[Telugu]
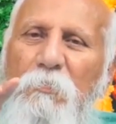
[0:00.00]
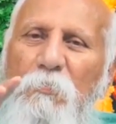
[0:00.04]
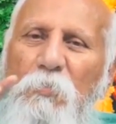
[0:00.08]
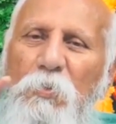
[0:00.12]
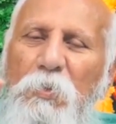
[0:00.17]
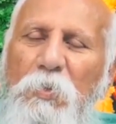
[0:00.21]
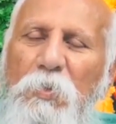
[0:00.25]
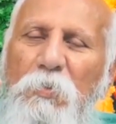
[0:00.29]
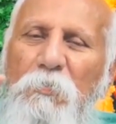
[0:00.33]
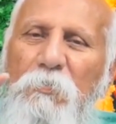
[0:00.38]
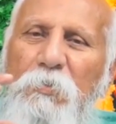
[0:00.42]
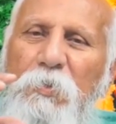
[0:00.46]

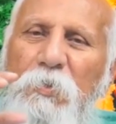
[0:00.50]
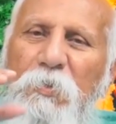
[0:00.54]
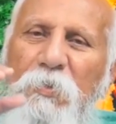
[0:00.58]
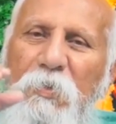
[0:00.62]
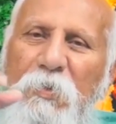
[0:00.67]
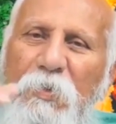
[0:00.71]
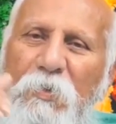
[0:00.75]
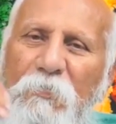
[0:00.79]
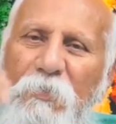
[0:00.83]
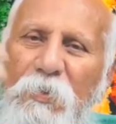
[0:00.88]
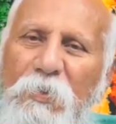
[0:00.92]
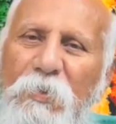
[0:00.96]
మనం అనుకుంటే
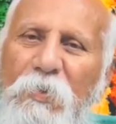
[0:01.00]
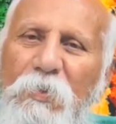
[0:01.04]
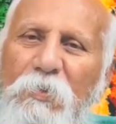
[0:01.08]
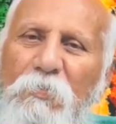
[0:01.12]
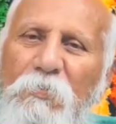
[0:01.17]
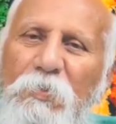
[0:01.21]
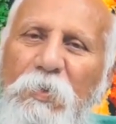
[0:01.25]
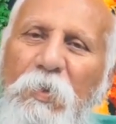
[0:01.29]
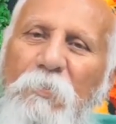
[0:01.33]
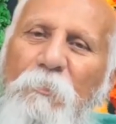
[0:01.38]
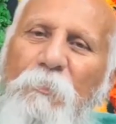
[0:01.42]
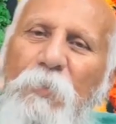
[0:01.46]
తెర వెనకాత
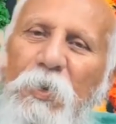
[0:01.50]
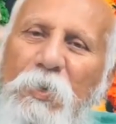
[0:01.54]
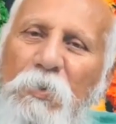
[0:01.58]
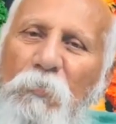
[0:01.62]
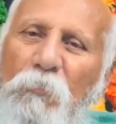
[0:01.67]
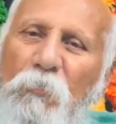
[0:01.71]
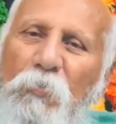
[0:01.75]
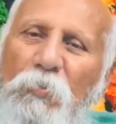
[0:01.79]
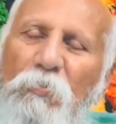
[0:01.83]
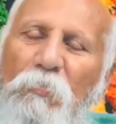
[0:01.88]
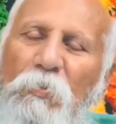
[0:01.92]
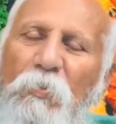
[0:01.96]
ఉండే పై
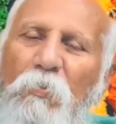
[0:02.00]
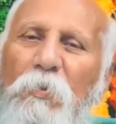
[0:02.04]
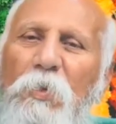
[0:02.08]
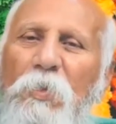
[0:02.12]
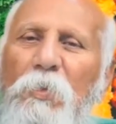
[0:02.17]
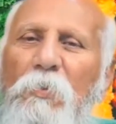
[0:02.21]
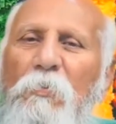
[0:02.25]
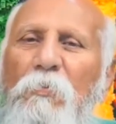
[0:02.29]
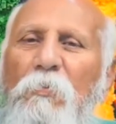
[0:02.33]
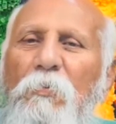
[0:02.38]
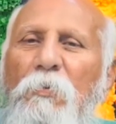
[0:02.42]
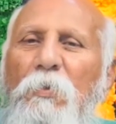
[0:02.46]

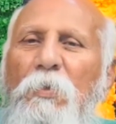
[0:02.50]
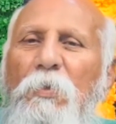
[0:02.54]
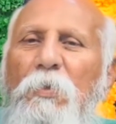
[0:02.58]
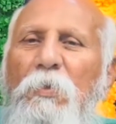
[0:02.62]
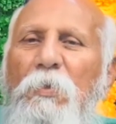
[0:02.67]
ఊర్ధ్వలోకాల్లో